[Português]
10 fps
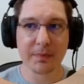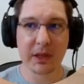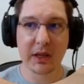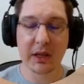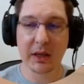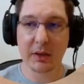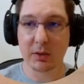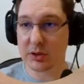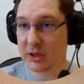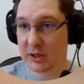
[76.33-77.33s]
é,
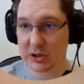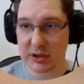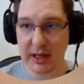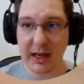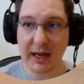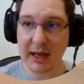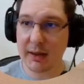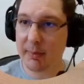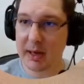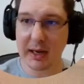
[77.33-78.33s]
consiga editar,
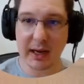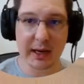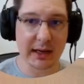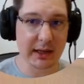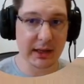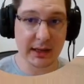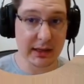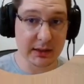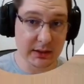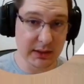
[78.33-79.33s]
apagar aquela,
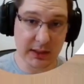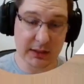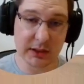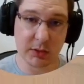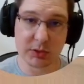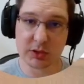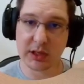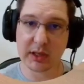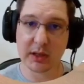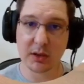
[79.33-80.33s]
aquela, aqueles recursos que
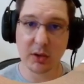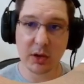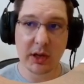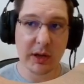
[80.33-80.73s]
ele criou,